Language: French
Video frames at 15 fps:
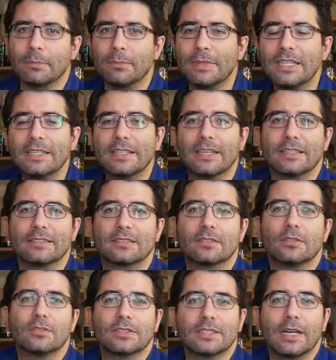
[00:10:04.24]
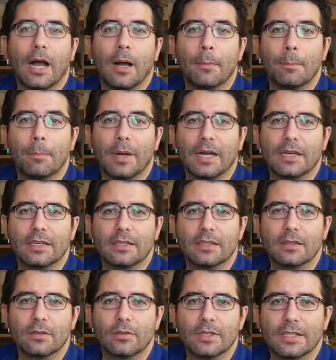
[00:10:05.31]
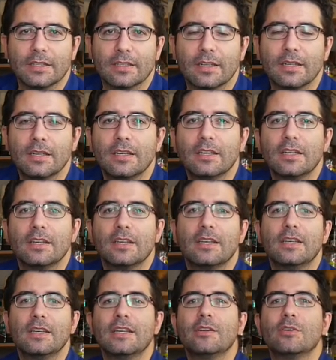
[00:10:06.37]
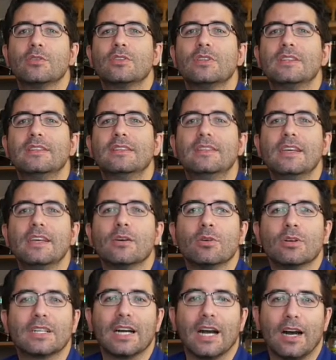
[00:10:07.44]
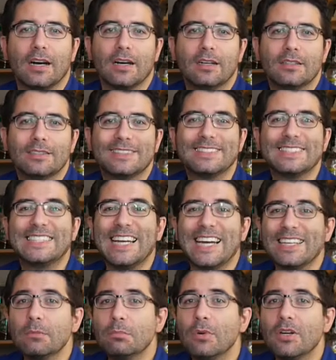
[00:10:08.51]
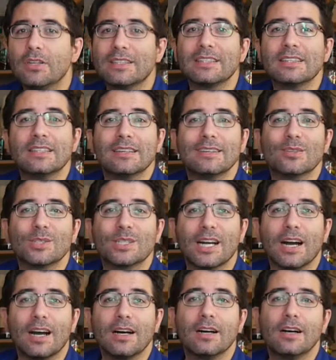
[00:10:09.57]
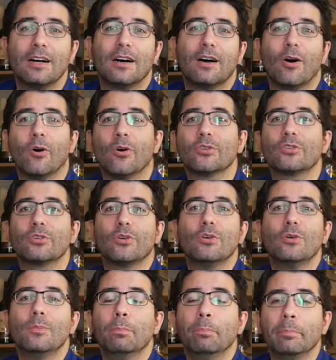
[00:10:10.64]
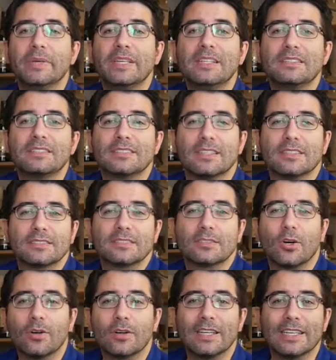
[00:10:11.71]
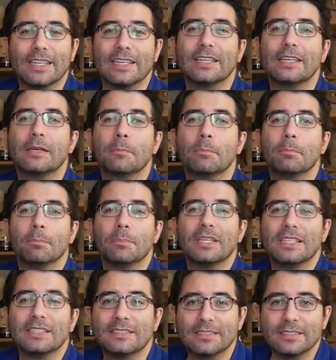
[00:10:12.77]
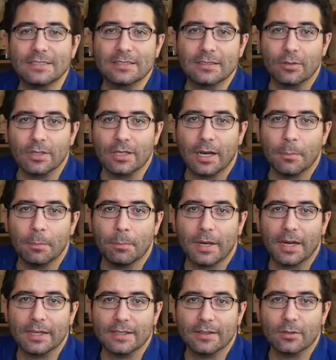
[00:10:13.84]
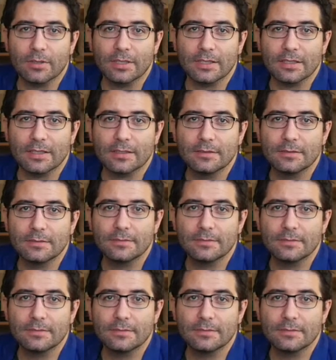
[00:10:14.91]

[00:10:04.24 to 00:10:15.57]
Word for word: 1400 grammes par hectolitre. Et le DOK, Diamond DOK, entre 1500 et 1600 grammes par hectolitre.